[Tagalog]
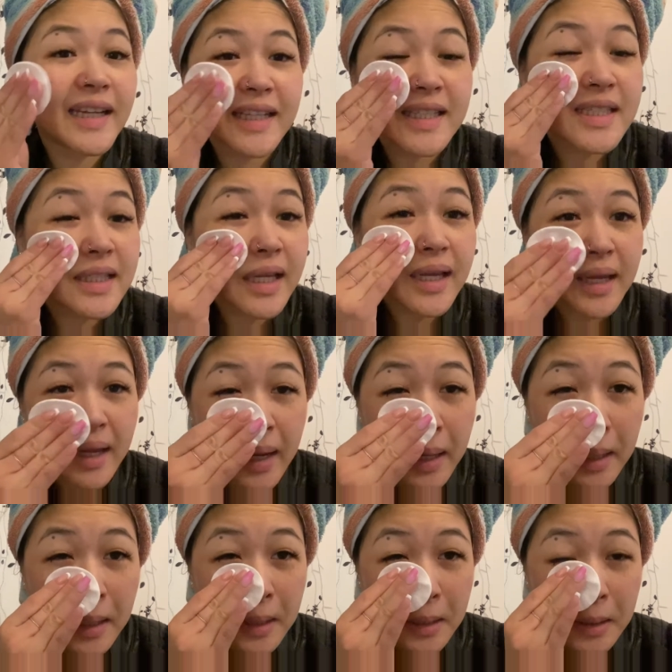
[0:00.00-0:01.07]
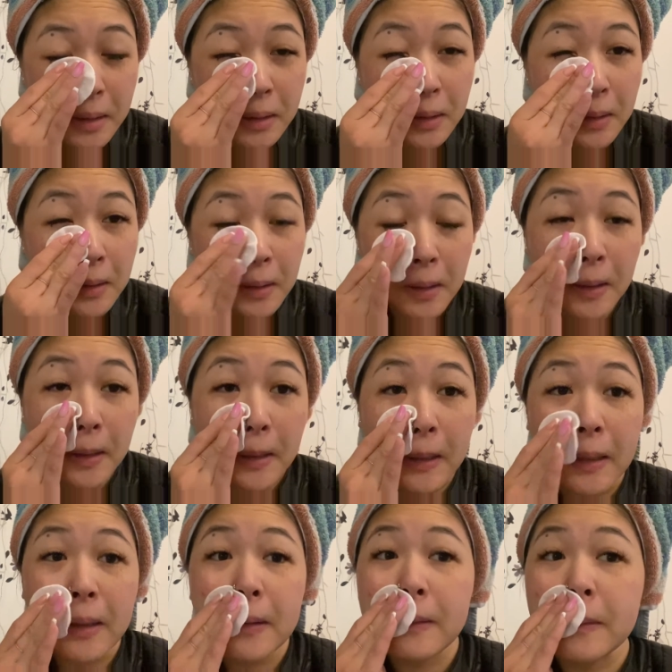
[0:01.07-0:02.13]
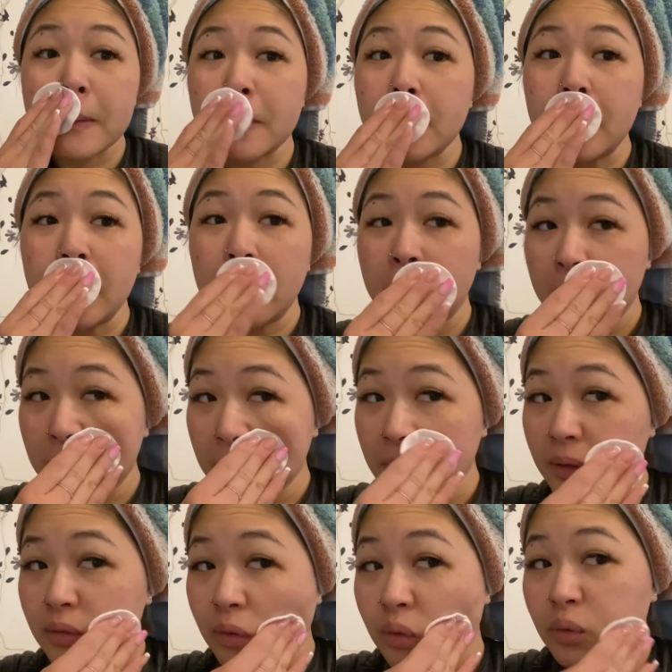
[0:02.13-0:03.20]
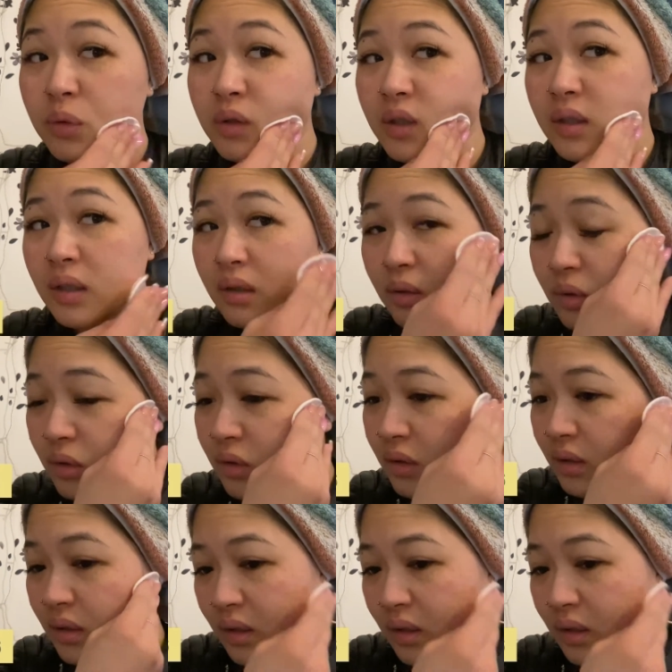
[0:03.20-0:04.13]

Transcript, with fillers: It's day 8 and nagtutoner ako.